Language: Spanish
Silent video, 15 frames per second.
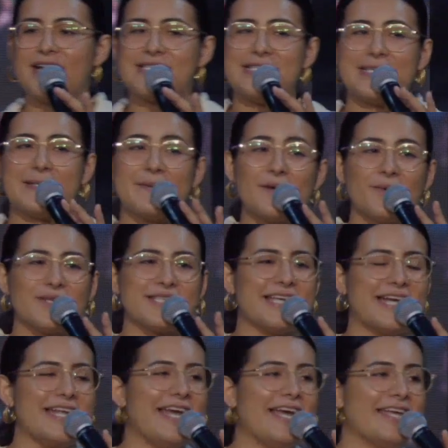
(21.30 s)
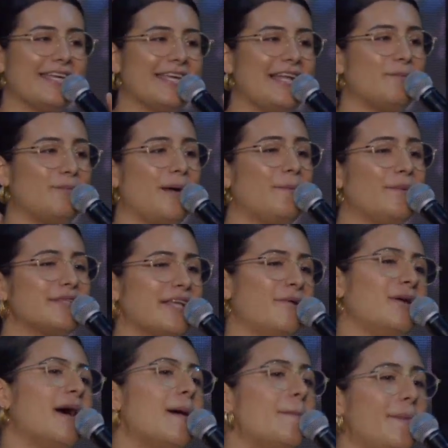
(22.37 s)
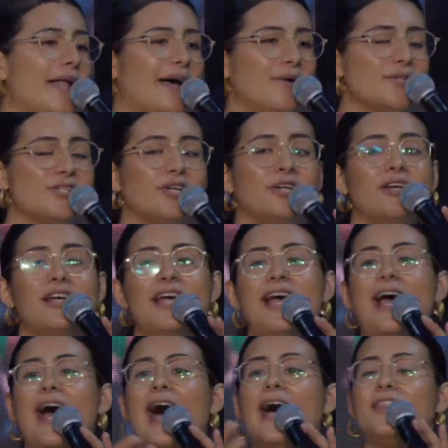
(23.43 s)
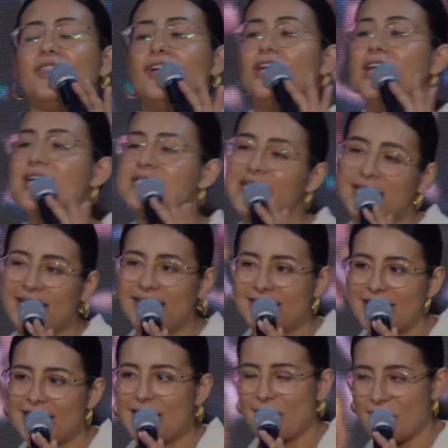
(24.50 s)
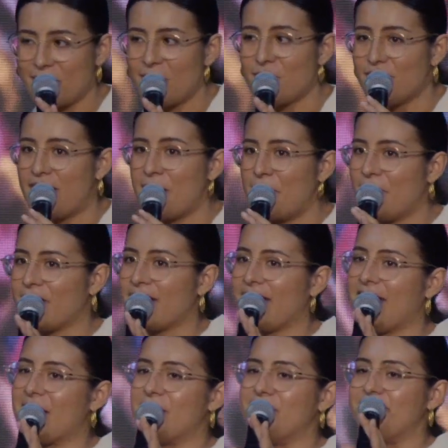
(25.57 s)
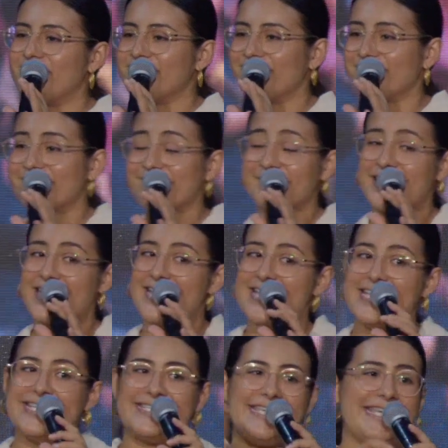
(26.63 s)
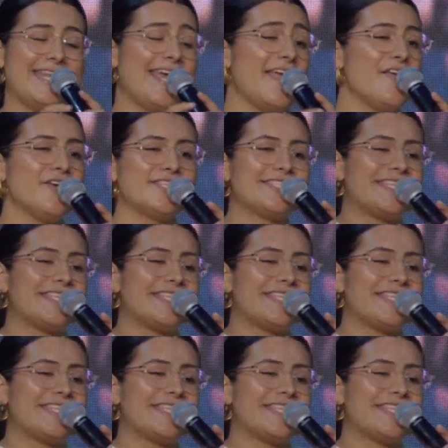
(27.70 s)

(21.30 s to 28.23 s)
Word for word: Así que me gustaría que le podamos dar un aplauso a toda esa gente que vino a ayudar porque sin ellos,